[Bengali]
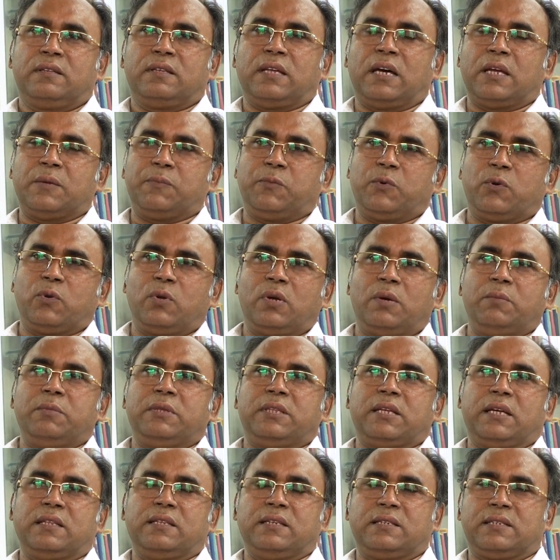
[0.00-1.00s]
তারপরেও আমি
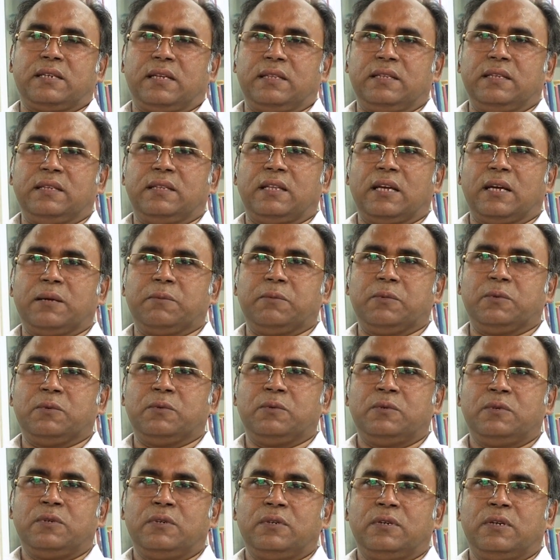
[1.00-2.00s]
তাদের সাথেই থাকব
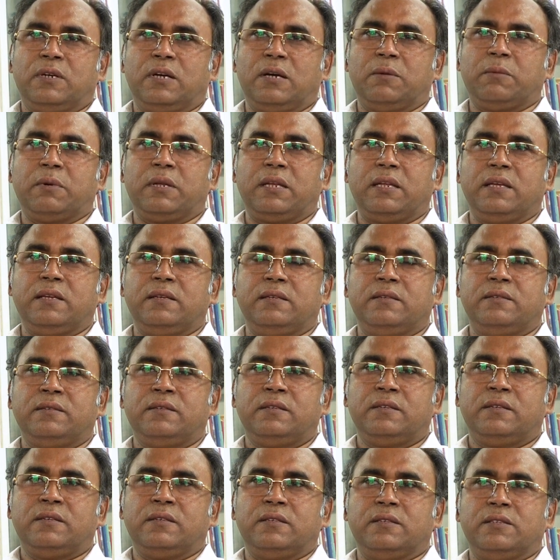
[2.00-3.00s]
আমার এই
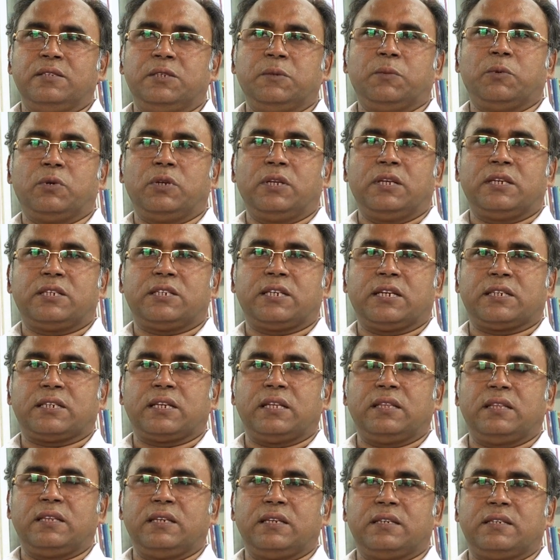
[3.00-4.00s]
জীবনের
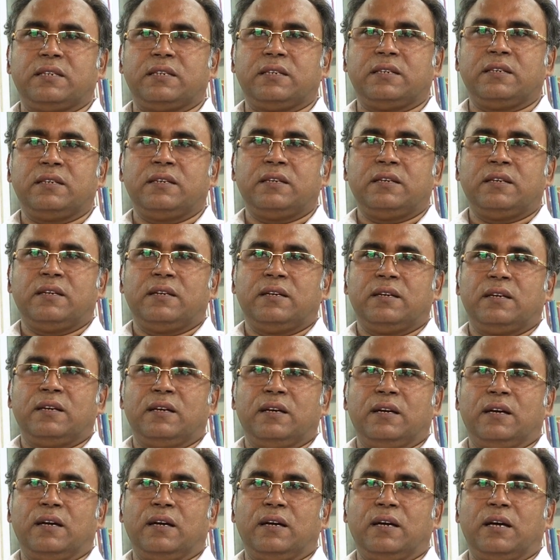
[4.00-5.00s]
শেষান্তে এসে
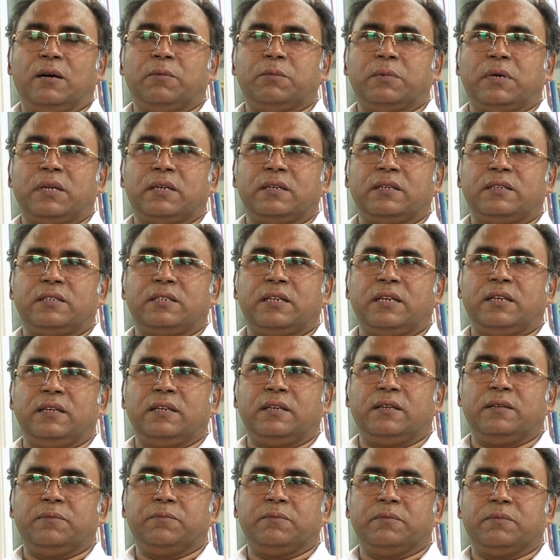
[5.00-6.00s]
আমার সেই
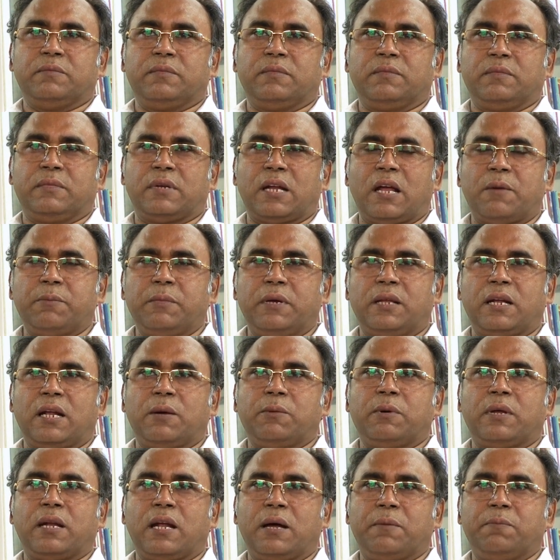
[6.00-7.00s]
গ্রামের
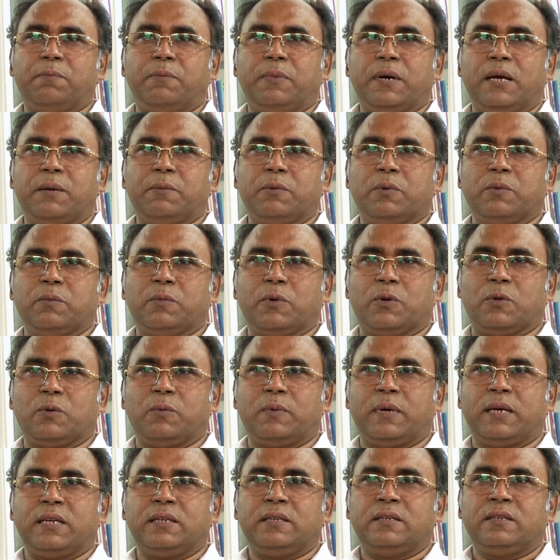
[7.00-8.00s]
আমার আব্বা এবং বড়
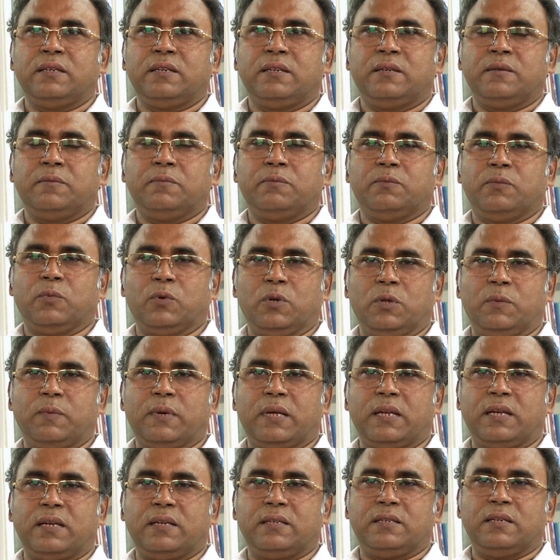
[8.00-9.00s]
ভাই
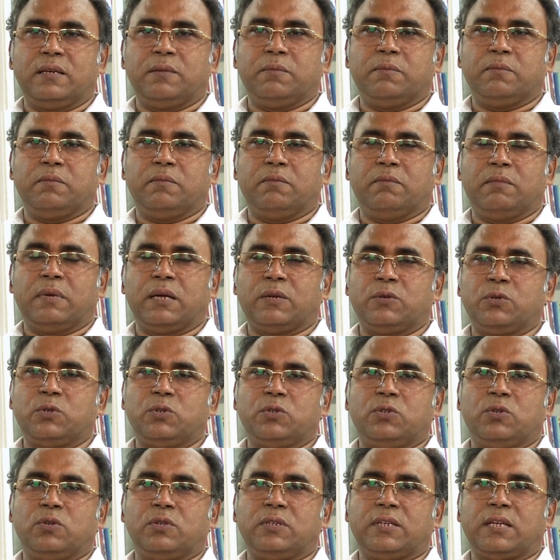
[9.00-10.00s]
পরিবারের যে
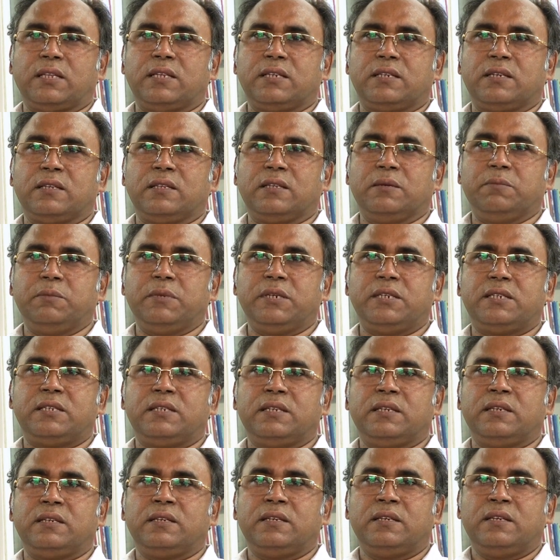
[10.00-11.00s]
মানুষজন যাদের সাথে
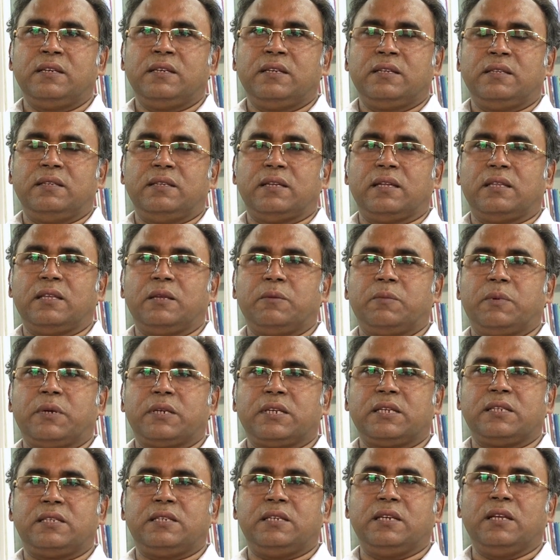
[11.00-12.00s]
মিশছে যাদের
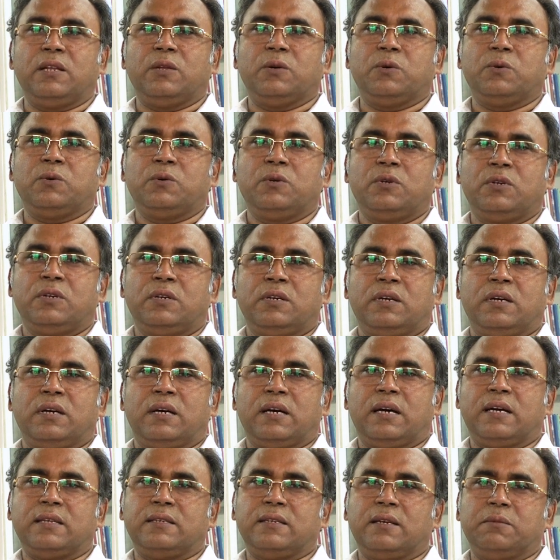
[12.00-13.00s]
পাশে ছিল
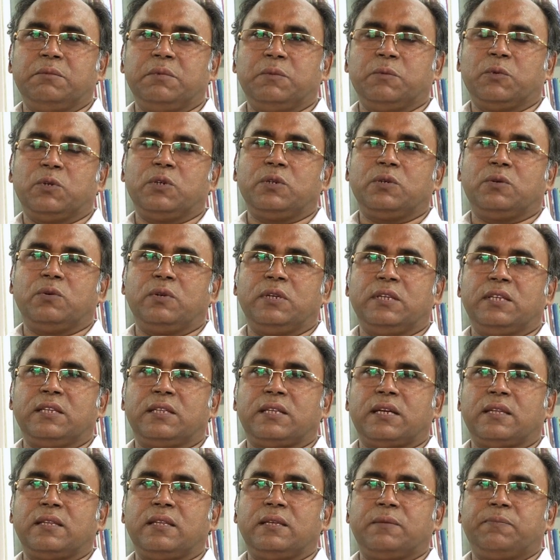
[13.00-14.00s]
আজ আমি মনে করি যে
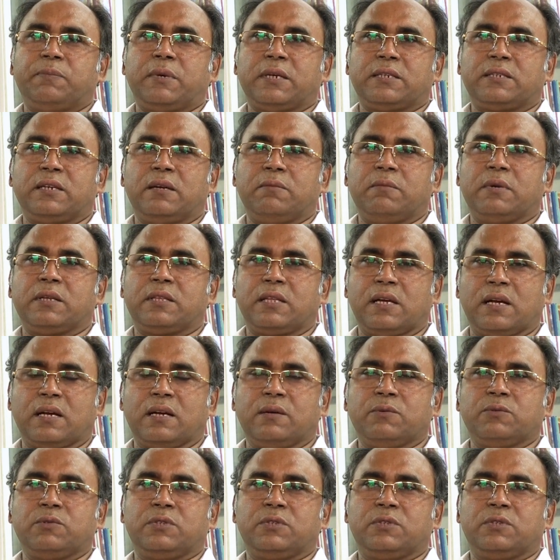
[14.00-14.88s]
তাদের পাশে আমার থাকা